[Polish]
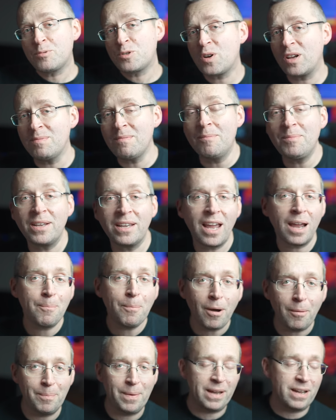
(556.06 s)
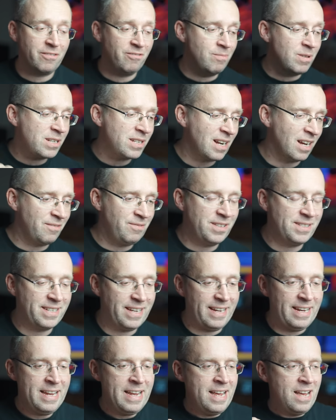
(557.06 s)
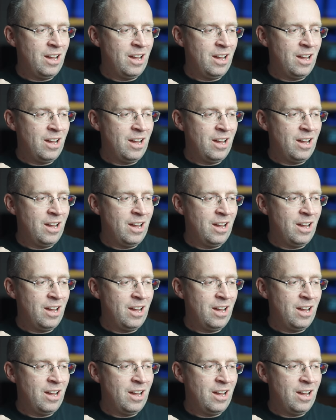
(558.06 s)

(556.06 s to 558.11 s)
przykład mam tak jak Popek. W myślach widzę